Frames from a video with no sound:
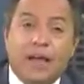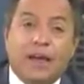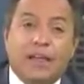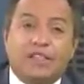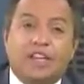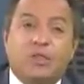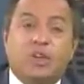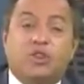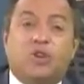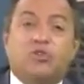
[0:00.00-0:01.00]
agradeciendo
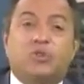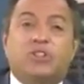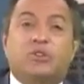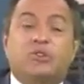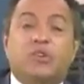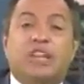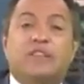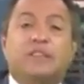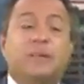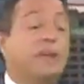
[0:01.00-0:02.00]
a todos nuestros
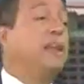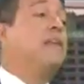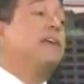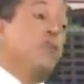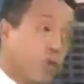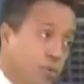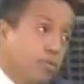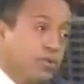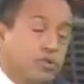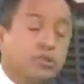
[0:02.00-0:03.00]
oyentes también en Radio
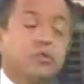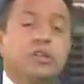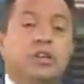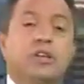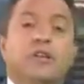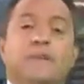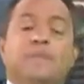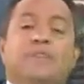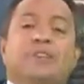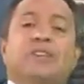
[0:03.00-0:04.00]
Rumbos,
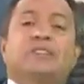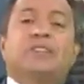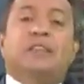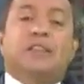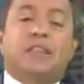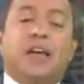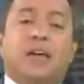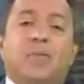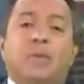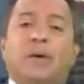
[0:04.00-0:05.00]

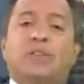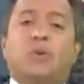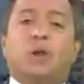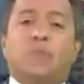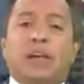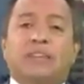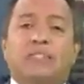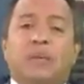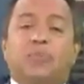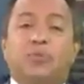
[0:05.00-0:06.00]
670 m para todo el
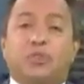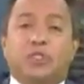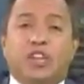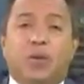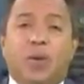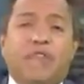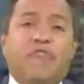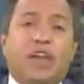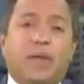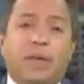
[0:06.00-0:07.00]
país, 100.5
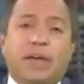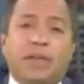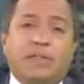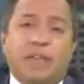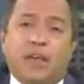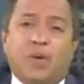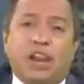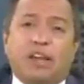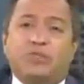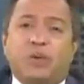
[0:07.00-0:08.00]
FM de
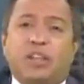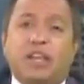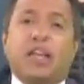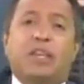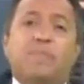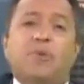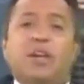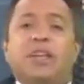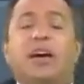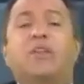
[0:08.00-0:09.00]
Guarenas Guatire y por
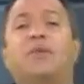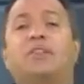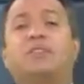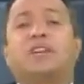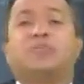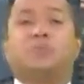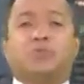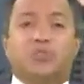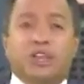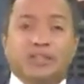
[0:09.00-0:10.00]
allá
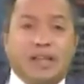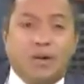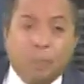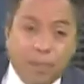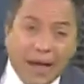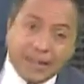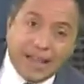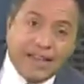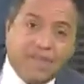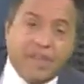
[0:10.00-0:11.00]
96.3 en
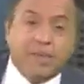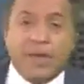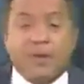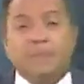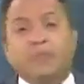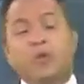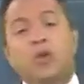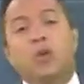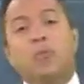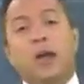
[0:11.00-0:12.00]
Upata FM.
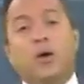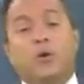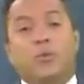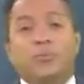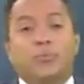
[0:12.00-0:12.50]
Bueno,